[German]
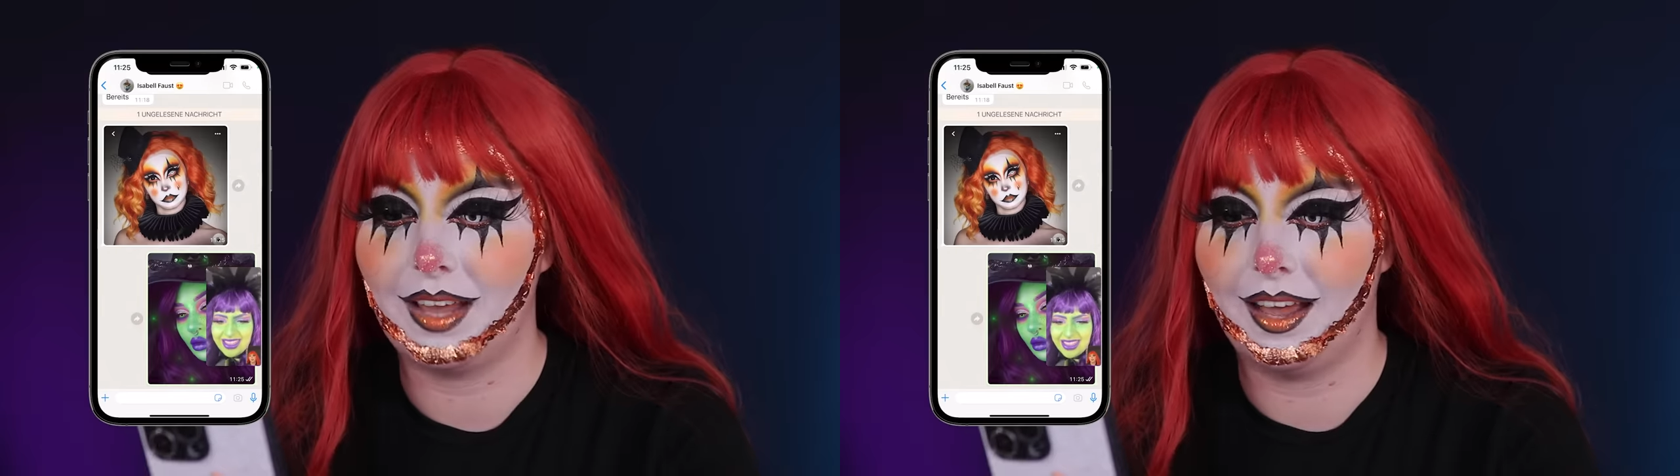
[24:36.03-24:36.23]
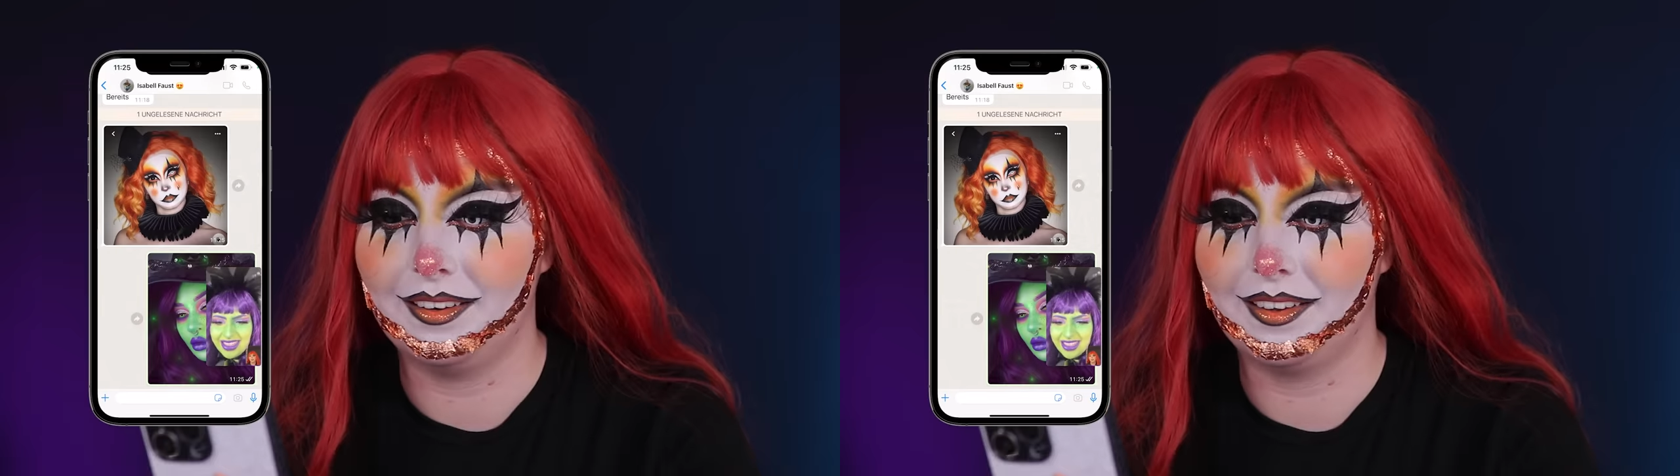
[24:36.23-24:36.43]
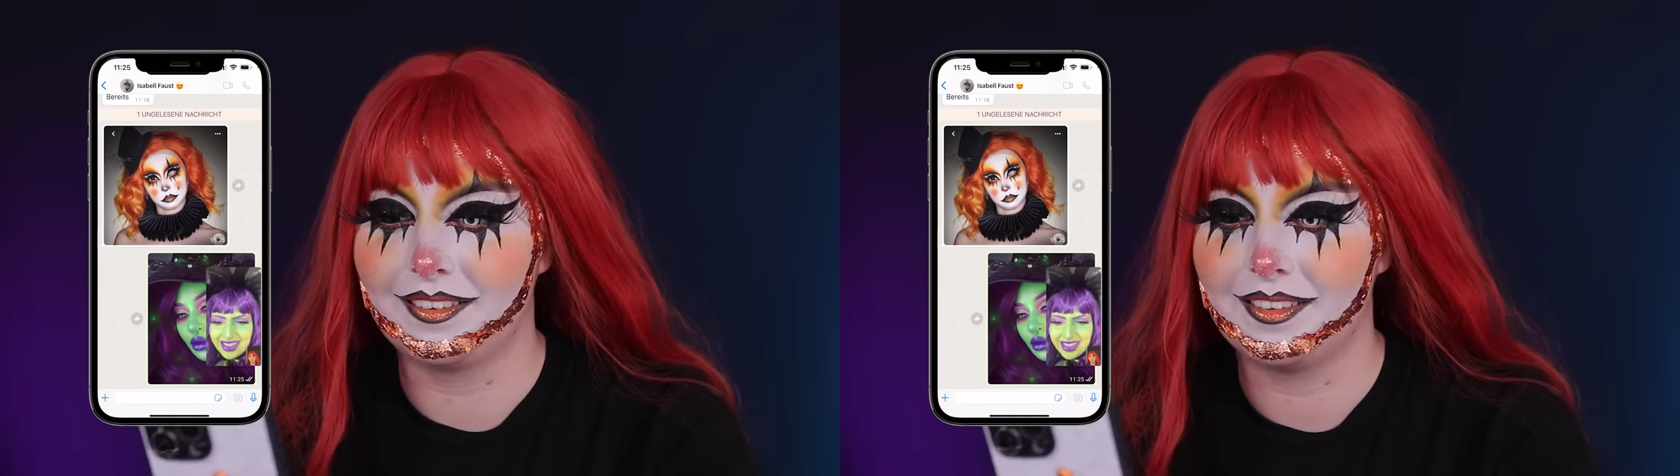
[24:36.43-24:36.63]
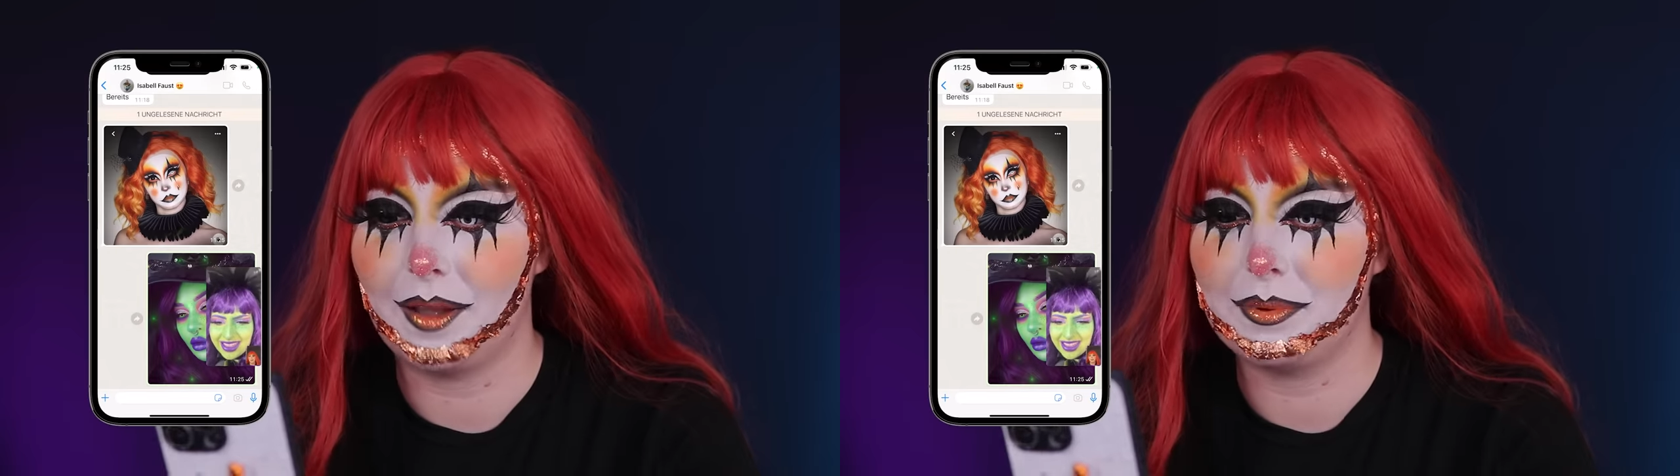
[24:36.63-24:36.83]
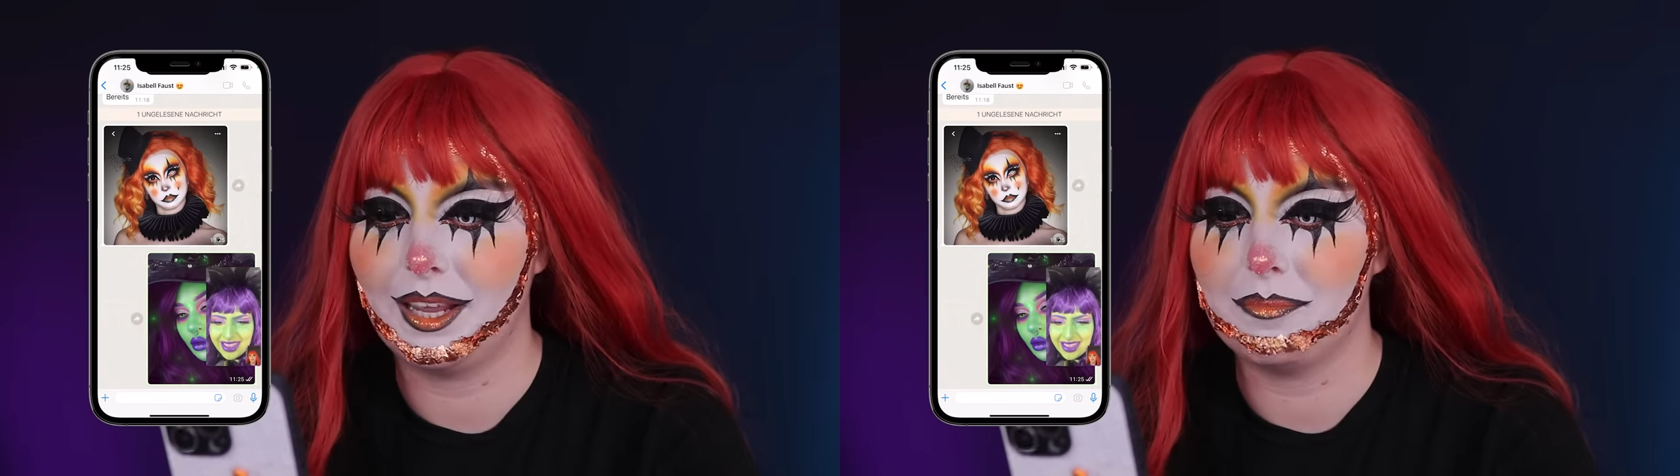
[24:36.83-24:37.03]
anders,
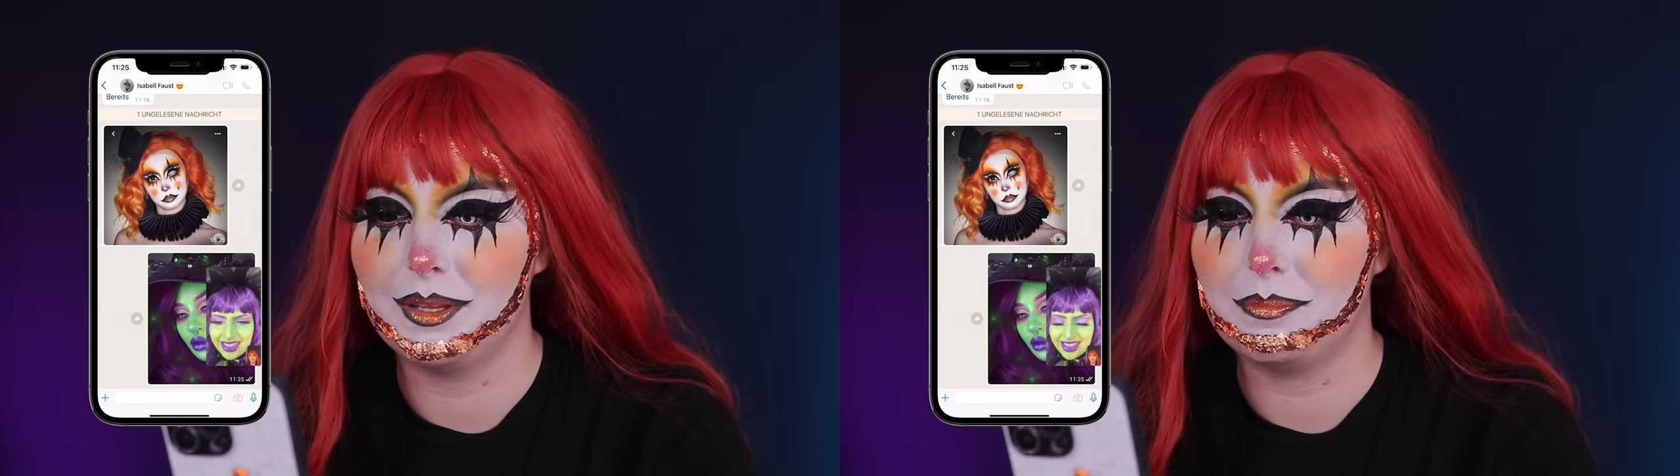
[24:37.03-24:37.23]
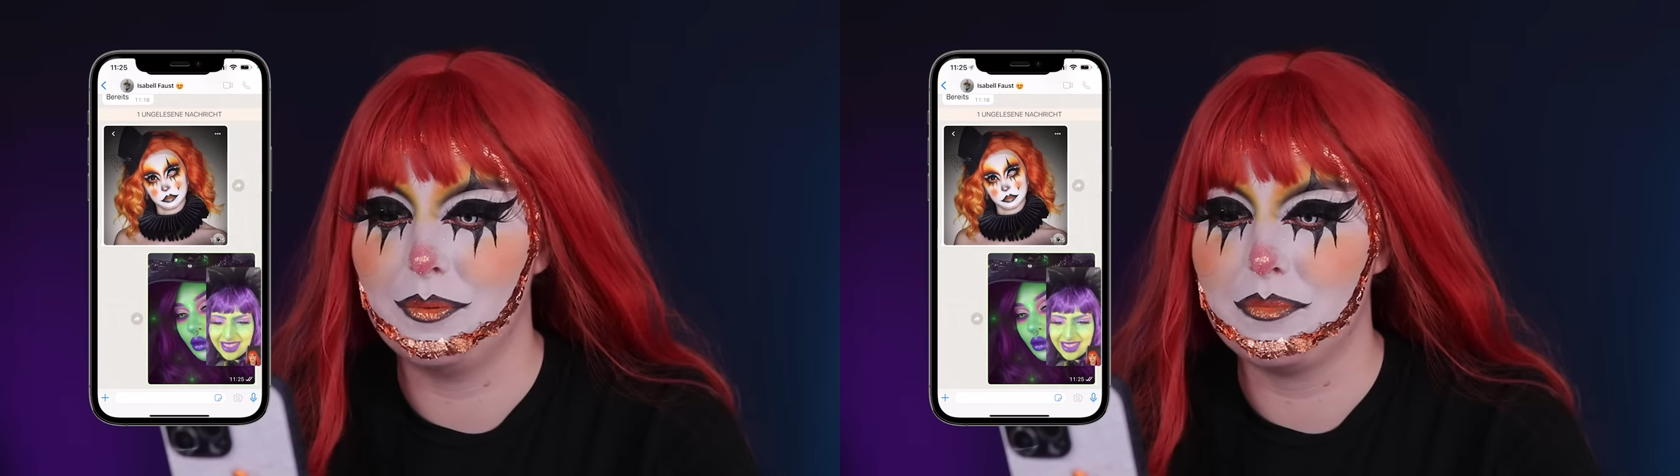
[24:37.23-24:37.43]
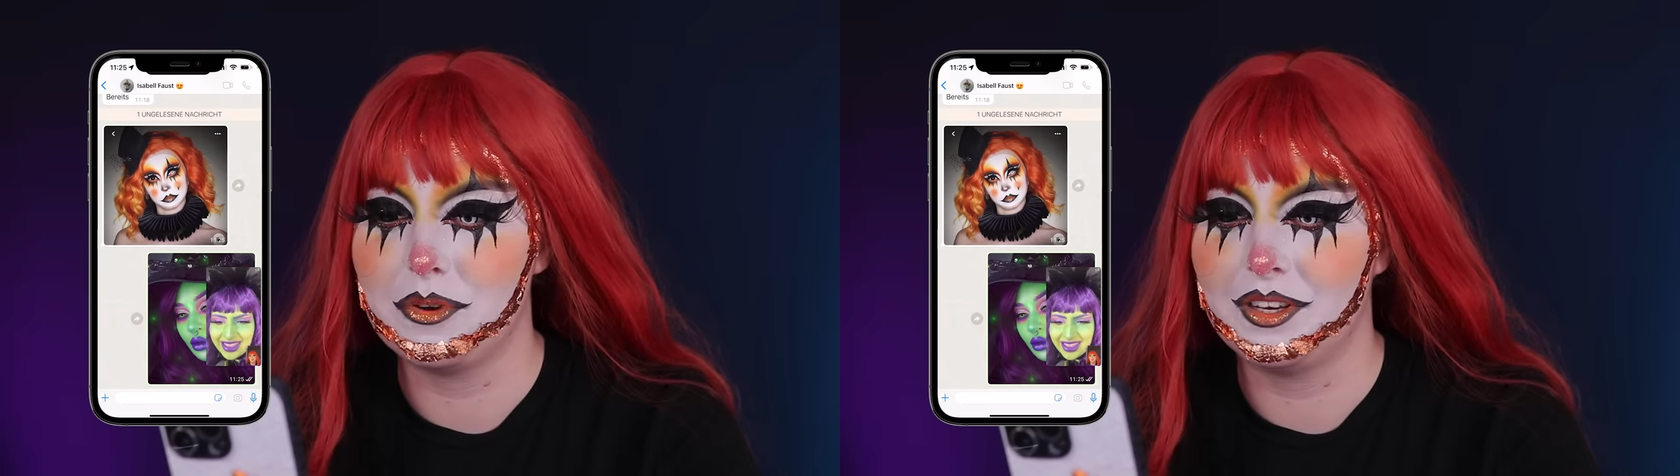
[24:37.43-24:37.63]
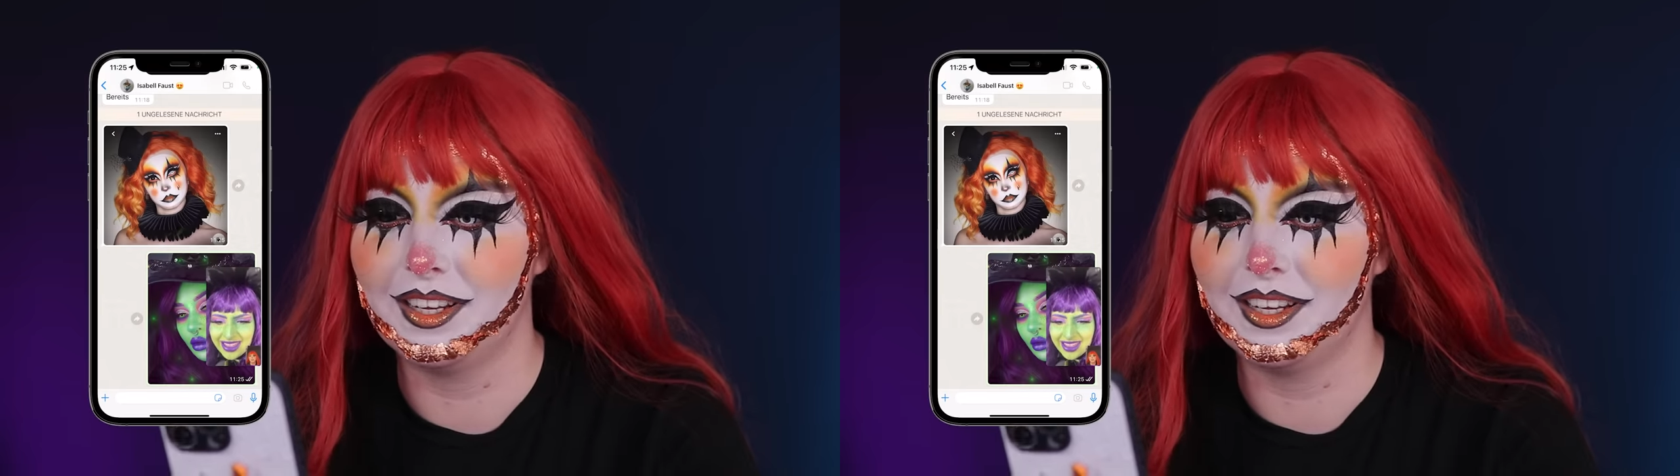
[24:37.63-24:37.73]
aber ich habe mich bemüht.